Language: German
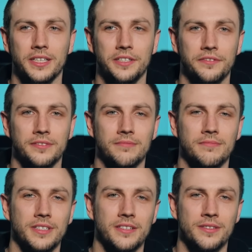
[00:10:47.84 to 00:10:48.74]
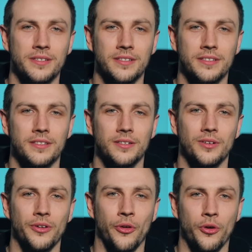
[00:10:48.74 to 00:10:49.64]
helfen, sind
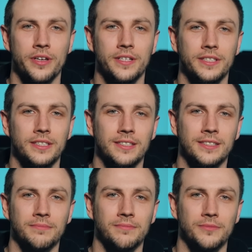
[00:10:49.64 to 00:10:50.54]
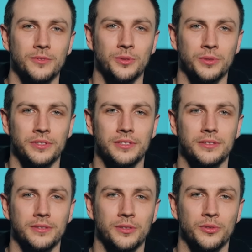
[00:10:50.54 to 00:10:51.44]
Neugier
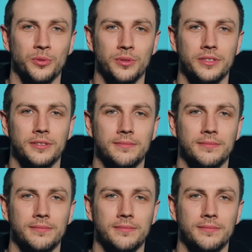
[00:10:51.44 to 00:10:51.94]
und Geduld.